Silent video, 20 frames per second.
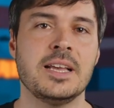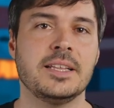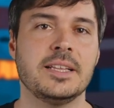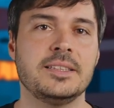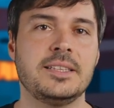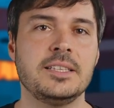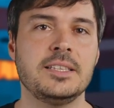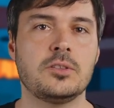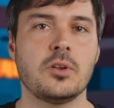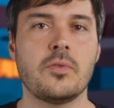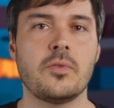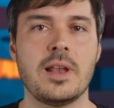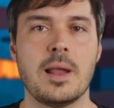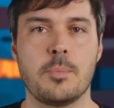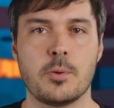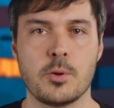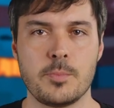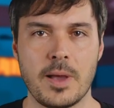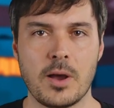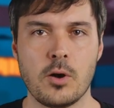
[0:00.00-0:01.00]
dentro de la
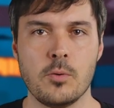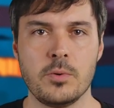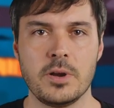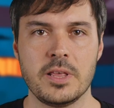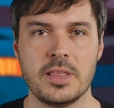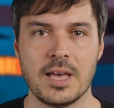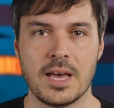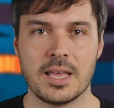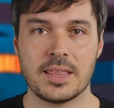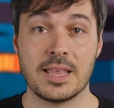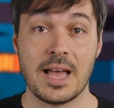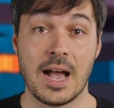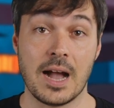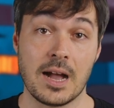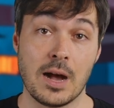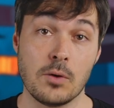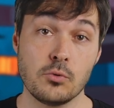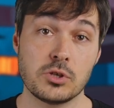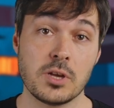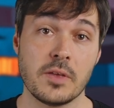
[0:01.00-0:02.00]
propia comunidad a
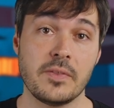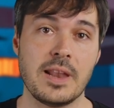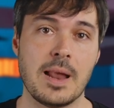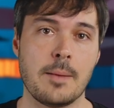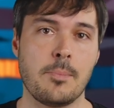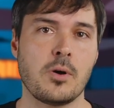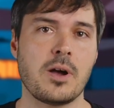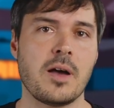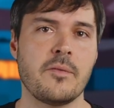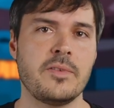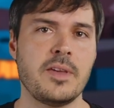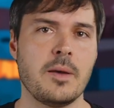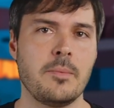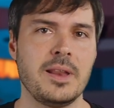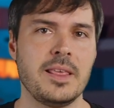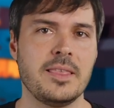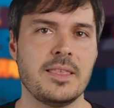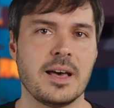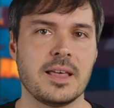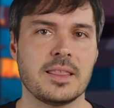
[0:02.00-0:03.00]
causa de la poca
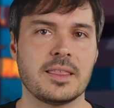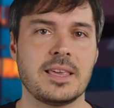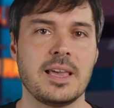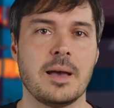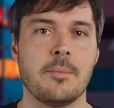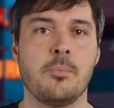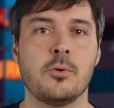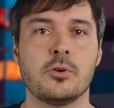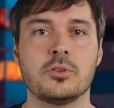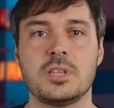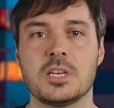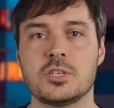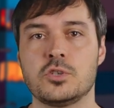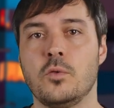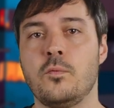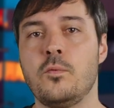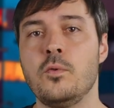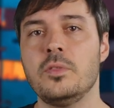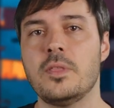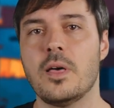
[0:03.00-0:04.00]
fiabilidad que aporta su
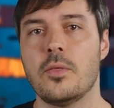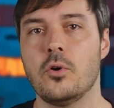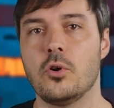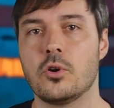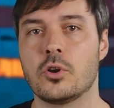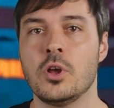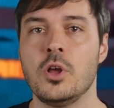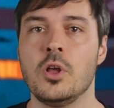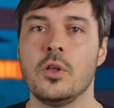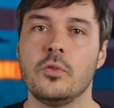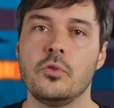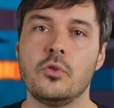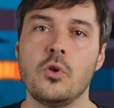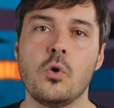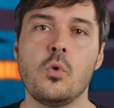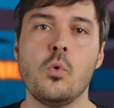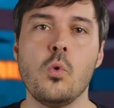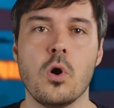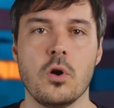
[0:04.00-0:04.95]
fundador, Do